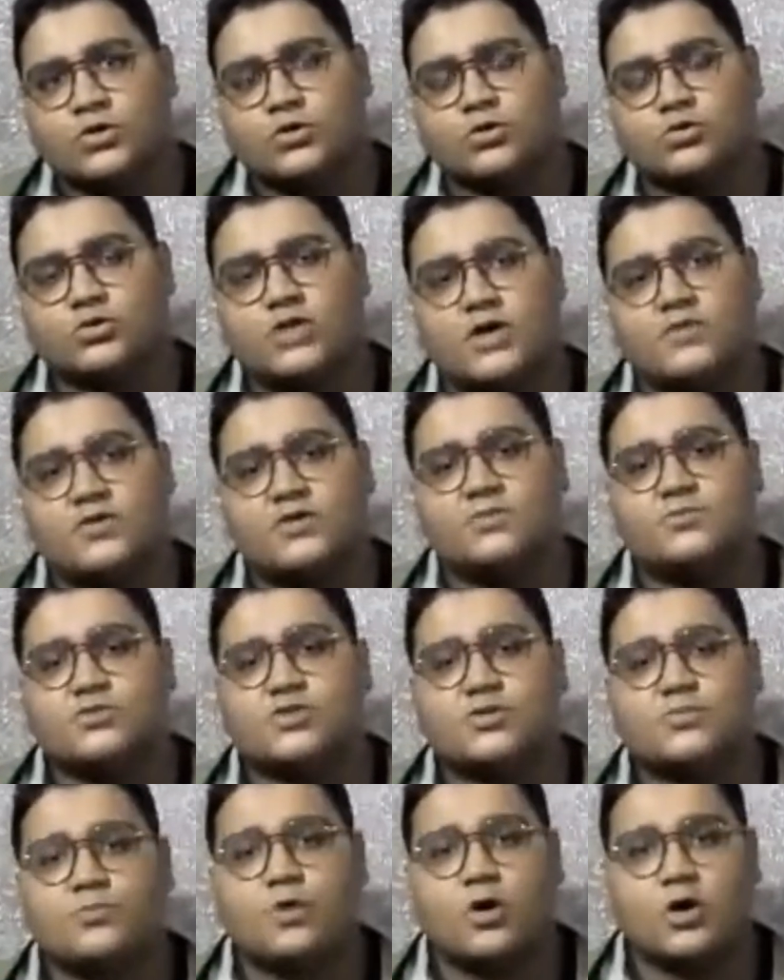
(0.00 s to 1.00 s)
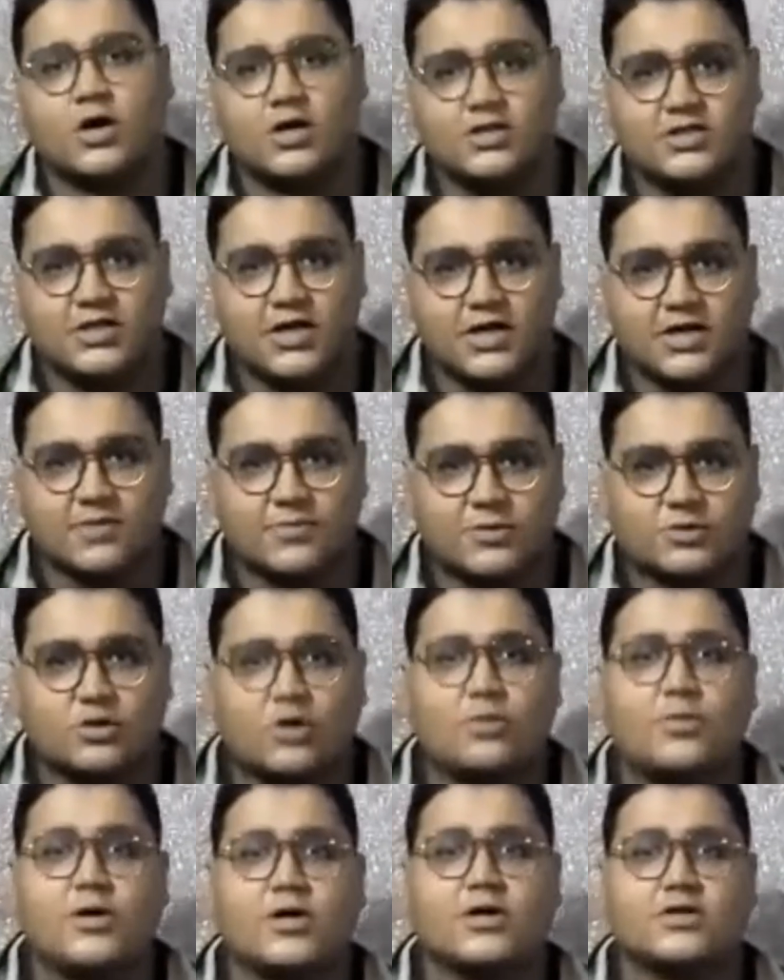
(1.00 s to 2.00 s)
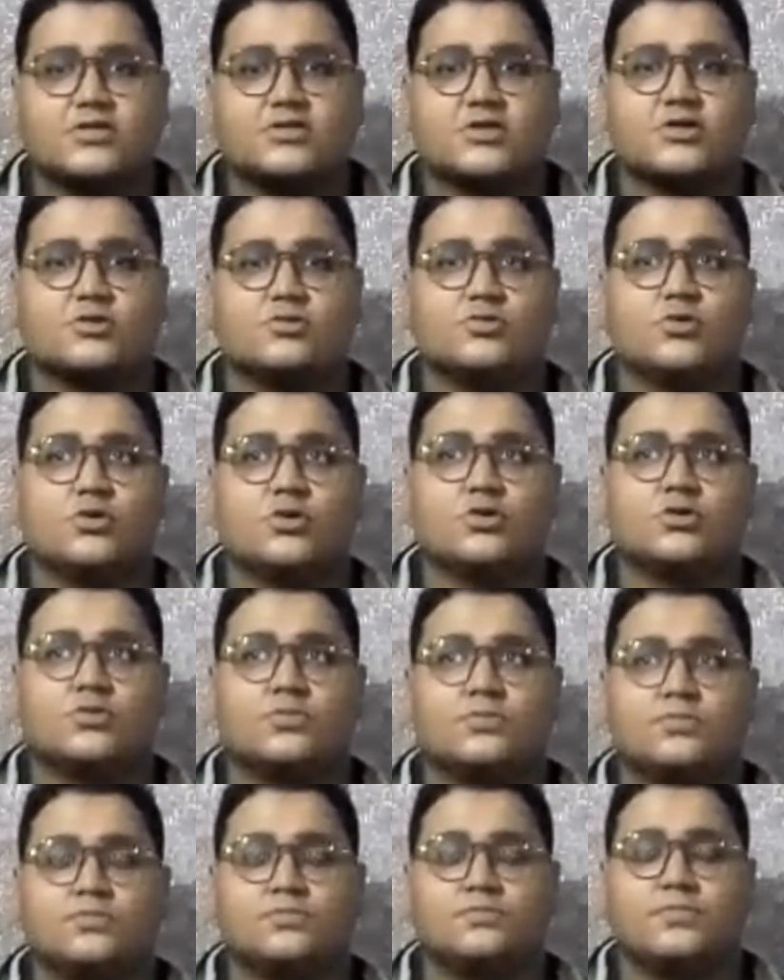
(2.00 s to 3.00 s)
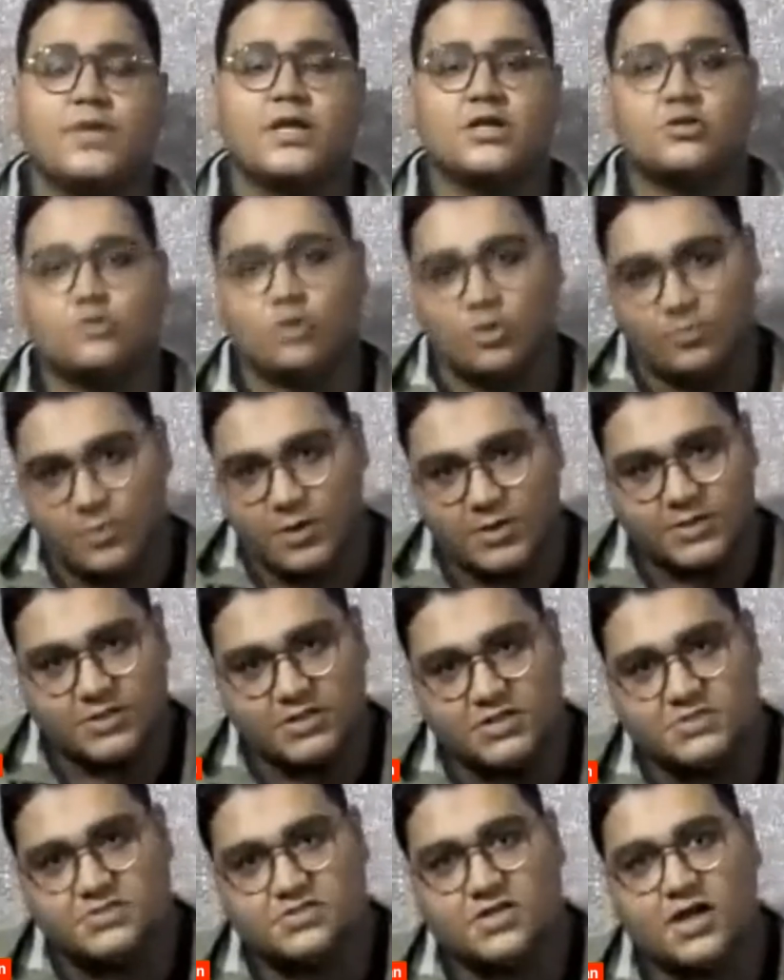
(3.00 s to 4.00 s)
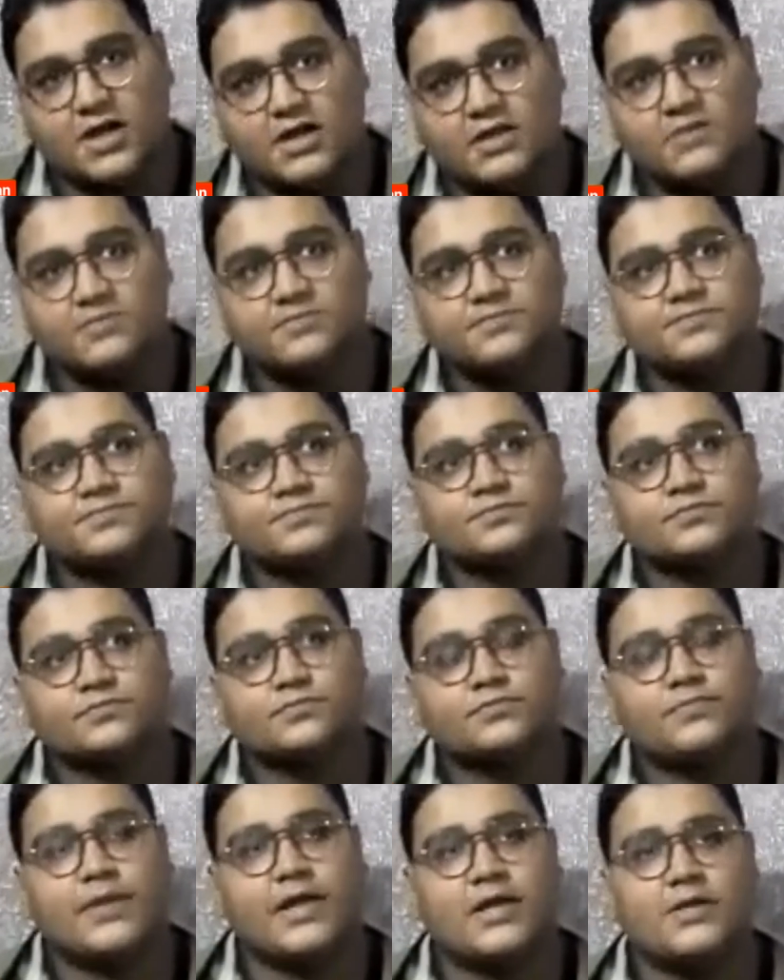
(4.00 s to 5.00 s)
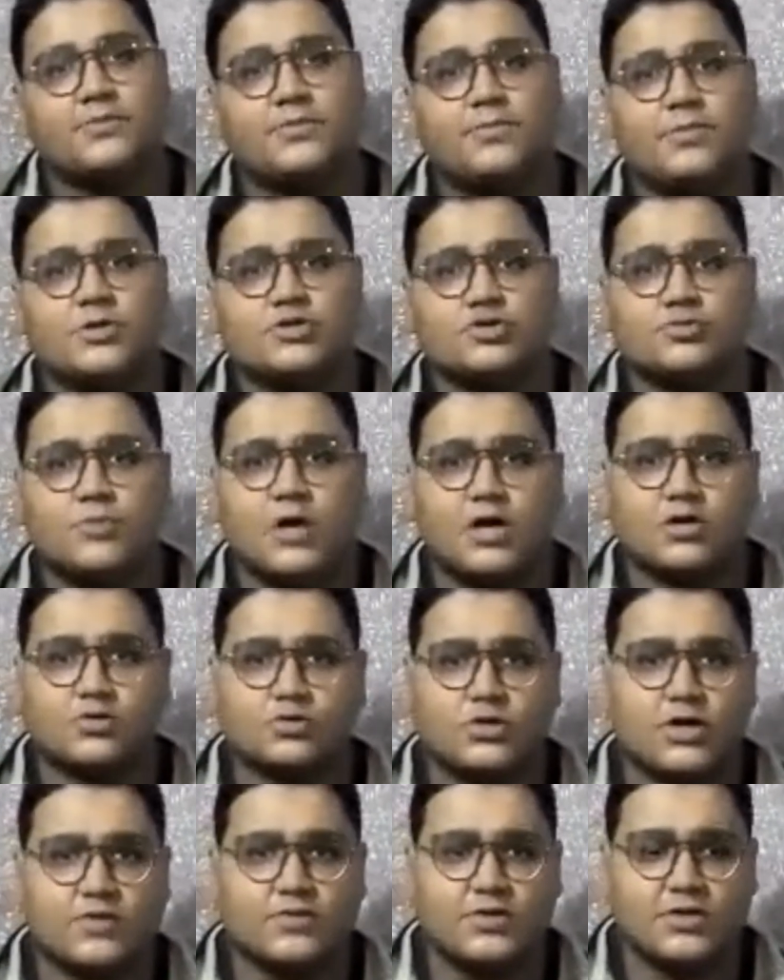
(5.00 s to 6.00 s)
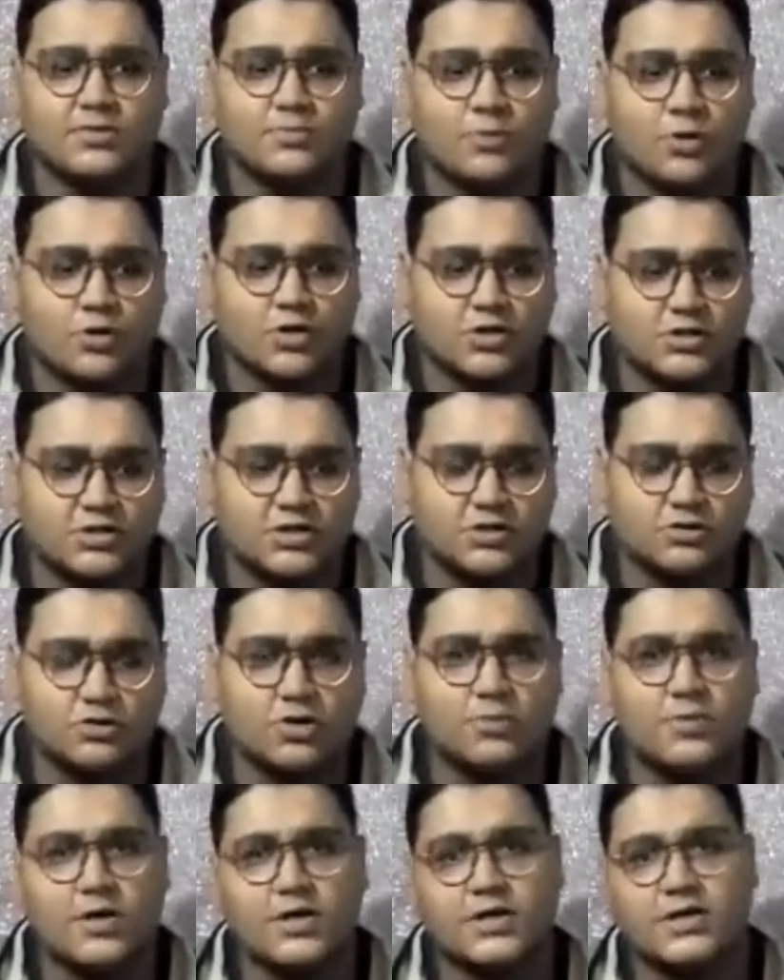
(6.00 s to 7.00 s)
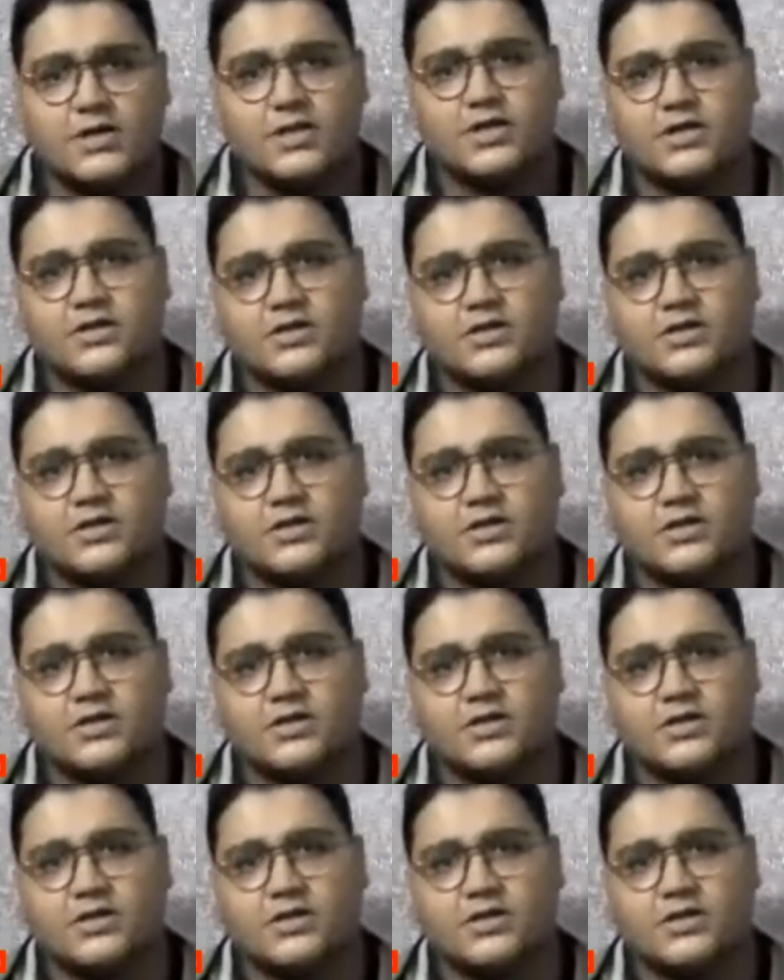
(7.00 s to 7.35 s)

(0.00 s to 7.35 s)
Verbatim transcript: खुदावन ने मुझे मौका दिया कि मैं तौबा कर सकूं और मैंने तौबा की इस साल पहले भी बेशुमार खुदावन ने मौके दिए तौबा के लेकिन